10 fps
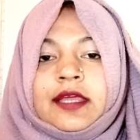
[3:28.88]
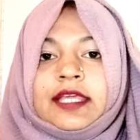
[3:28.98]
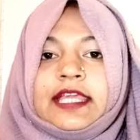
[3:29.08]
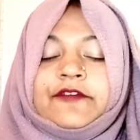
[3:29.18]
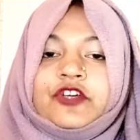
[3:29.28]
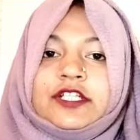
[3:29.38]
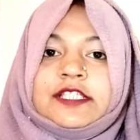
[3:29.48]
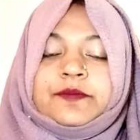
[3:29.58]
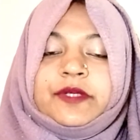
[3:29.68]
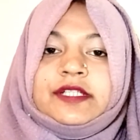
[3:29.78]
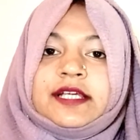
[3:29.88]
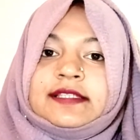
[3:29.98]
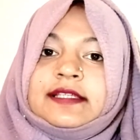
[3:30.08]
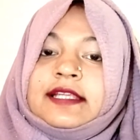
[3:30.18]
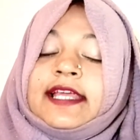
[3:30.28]
এভিল স্পিরিট অ্যাজ
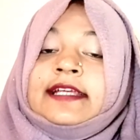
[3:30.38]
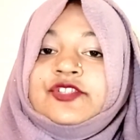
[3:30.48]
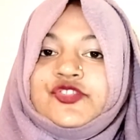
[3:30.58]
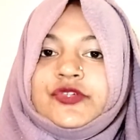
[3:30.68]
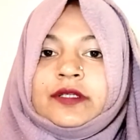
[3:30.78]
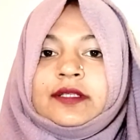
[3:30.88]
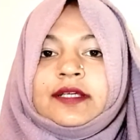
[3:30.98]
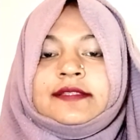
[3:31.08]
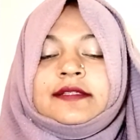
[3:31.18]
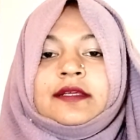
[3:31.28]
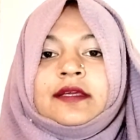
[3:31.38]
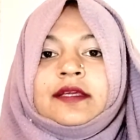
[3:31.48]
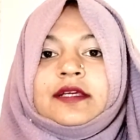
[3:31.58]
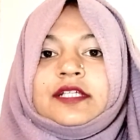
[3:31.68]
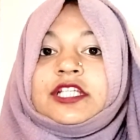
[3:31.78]
ইন এঞ্জেল অ্যাজ ইন
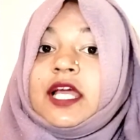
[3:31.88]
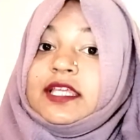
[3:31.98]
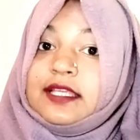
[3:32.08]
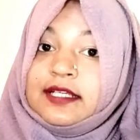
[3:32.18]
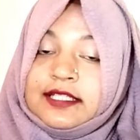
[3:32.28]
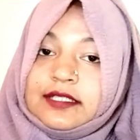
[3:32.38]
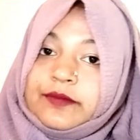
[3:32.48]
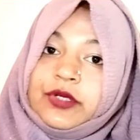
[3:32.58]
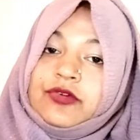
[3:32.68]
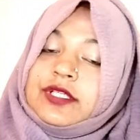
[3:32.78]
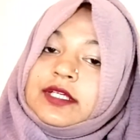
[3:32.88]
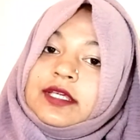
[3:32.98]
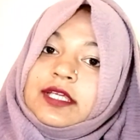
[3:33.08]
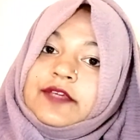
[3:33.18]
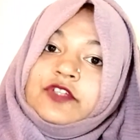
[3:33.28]
শায়তান হিসেবেও এটাকে
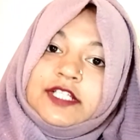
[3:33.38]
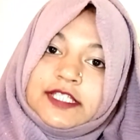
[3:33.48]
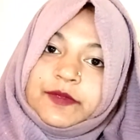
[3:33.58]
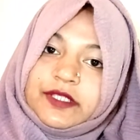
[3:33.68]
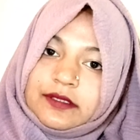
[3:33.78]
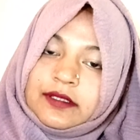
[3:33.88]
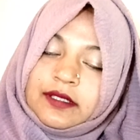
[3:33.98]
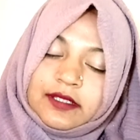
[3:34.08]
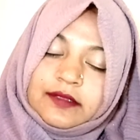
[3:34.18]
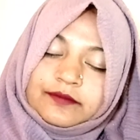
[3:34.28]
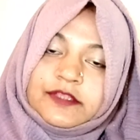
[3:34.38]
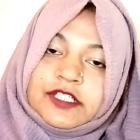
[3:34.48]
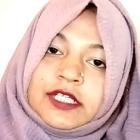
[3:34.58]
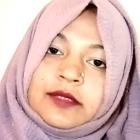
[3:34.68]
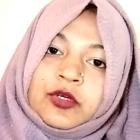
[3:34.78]
এভিল স্পিরিট
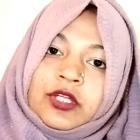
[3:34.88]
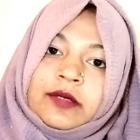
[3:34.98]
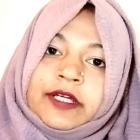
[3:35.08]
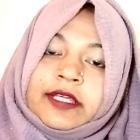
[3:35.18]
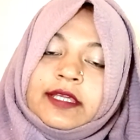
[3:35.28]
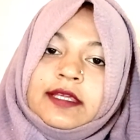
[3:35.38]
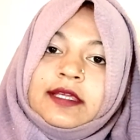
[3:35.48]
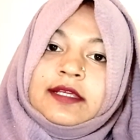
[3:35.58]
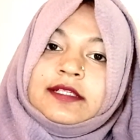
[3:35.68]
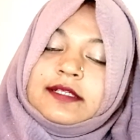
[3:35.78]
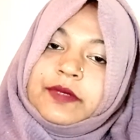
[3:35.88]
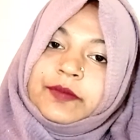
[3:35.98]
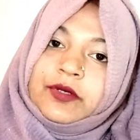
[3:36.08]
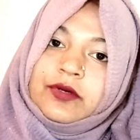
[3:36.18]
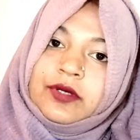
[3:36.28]
যেটাকে বললাম আর কি
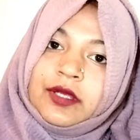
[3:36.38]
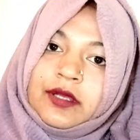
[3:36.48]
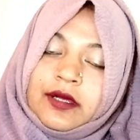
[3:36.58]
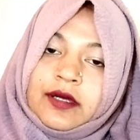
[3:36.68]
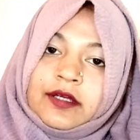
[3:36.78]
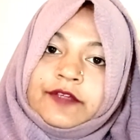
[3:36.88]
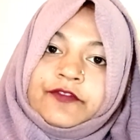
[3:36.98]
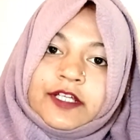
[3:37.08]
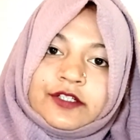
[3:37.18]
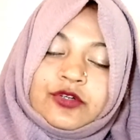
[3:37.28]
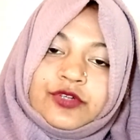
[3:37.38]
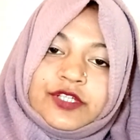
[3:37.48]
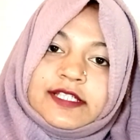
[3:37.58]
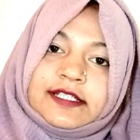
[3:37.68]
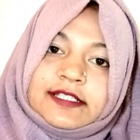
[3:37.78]
সেভাবেও রিফ্লেক্ট
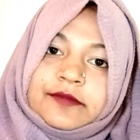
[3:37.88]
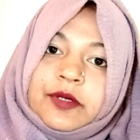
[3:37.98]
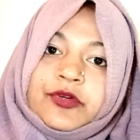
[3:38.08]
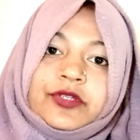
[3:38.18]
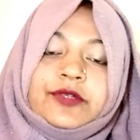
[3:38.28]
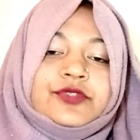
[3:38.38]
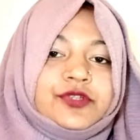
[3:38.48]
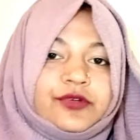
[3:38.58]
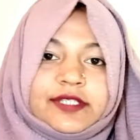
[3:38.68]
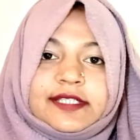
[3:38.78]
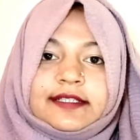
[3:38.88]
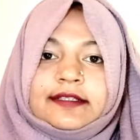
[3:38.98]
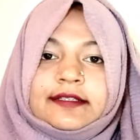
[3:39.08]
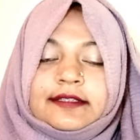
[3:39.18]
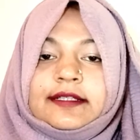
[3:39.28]
হয়েছে সেভাবে ইউজ হয়েছে
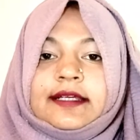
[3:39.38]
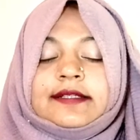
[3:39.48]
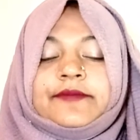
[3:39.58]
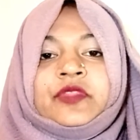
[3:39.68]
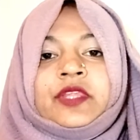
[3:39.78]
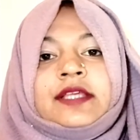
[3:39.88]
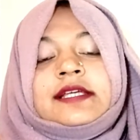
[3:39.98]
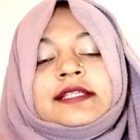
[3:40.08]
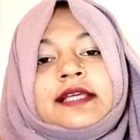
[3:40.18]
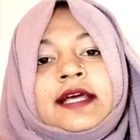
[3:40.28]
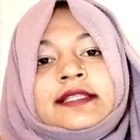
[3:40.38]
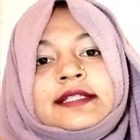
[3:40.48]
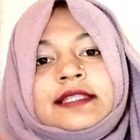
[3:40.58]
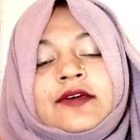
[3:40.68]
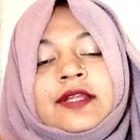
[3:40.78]
রাইট আচ্ছা আজকে
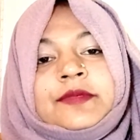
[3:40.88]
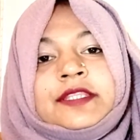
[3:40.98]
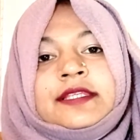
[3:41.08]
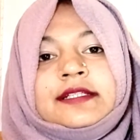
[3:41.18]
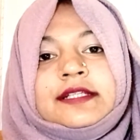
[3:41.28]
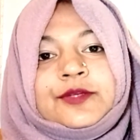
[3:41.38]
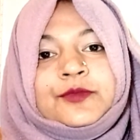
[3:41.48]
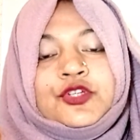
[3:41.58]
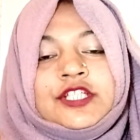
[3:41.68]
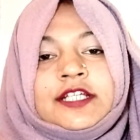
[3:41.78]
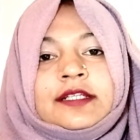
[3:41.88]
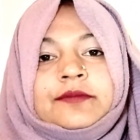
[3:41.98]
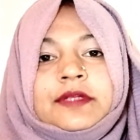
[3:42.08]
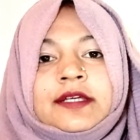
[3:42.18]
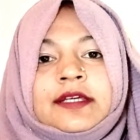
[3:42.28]
তাহলে আমরা তিনটা শব্দই শিখলাম
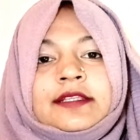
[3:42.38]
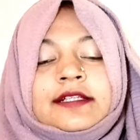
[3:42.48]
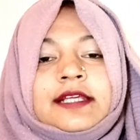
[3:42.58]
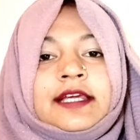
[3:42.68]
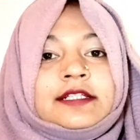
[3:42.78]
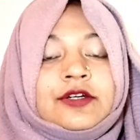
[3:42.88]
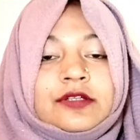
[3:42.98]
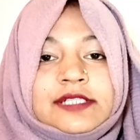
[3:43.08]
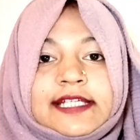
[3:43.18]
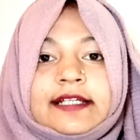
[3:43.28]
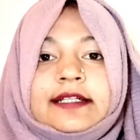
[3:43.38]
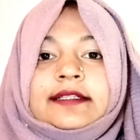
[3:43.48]
দেন একটা হলো ডেগার